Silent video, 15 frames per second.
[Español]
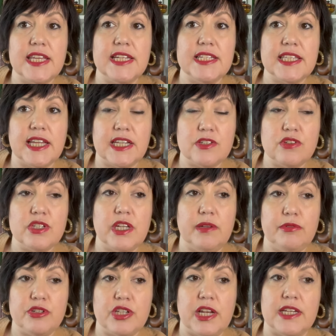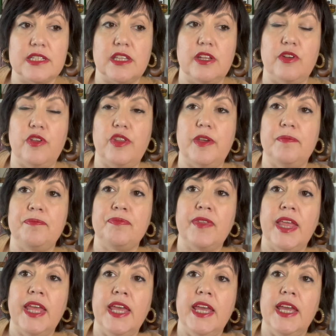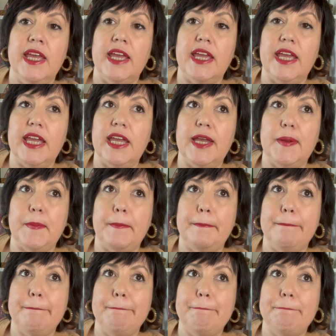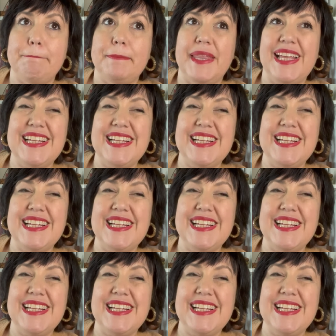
y en este caso es de libros del asteroide. Em,